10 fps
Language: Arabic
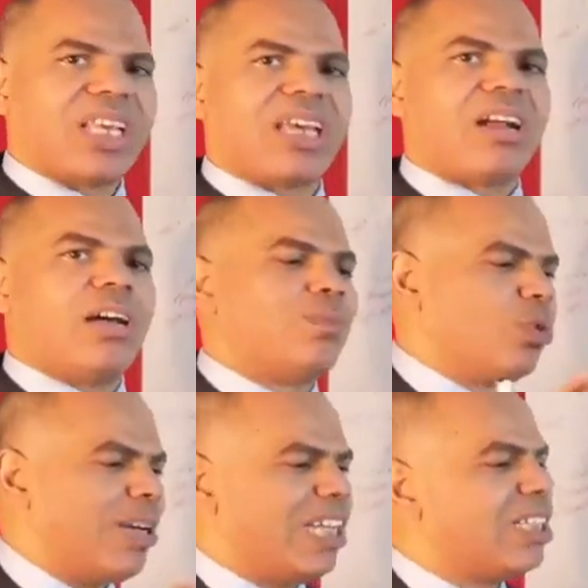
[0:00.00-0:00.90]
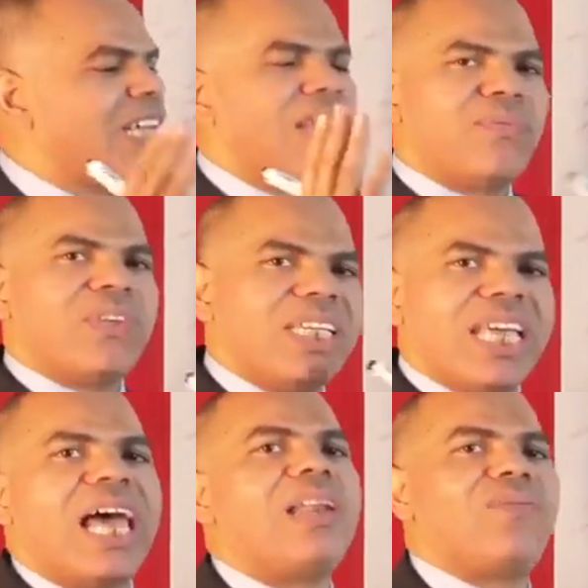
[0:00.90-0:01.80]
ذكرها ابن مالك في
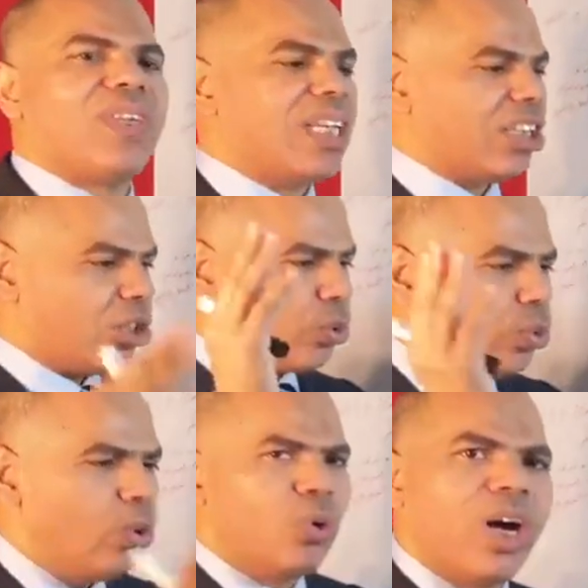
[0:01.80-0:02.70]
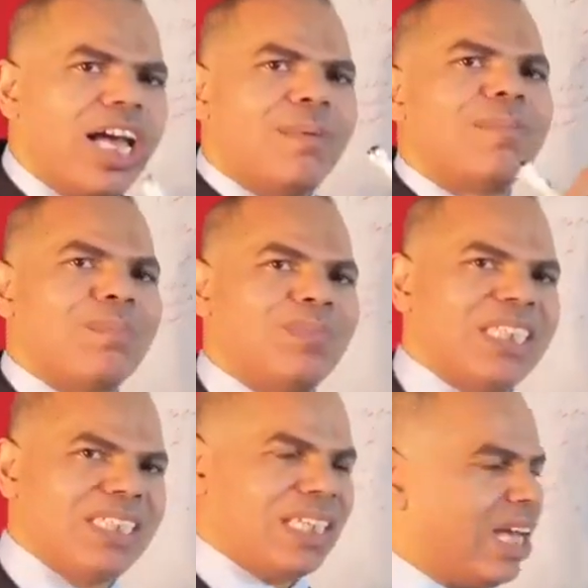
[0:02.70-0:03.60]
ألفيته كلها
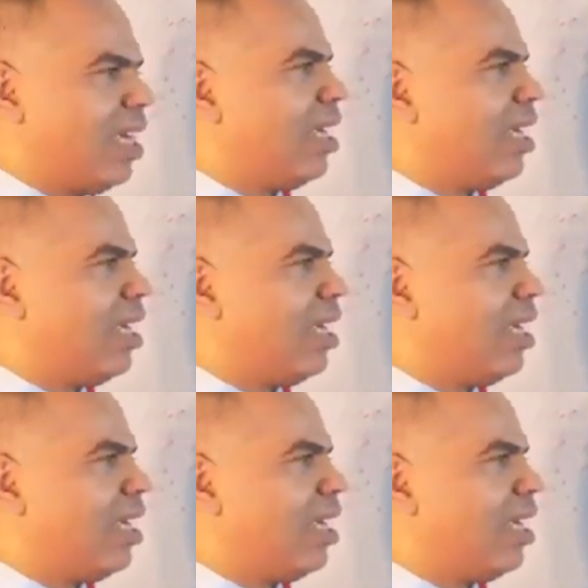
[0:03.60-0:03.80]
مبنية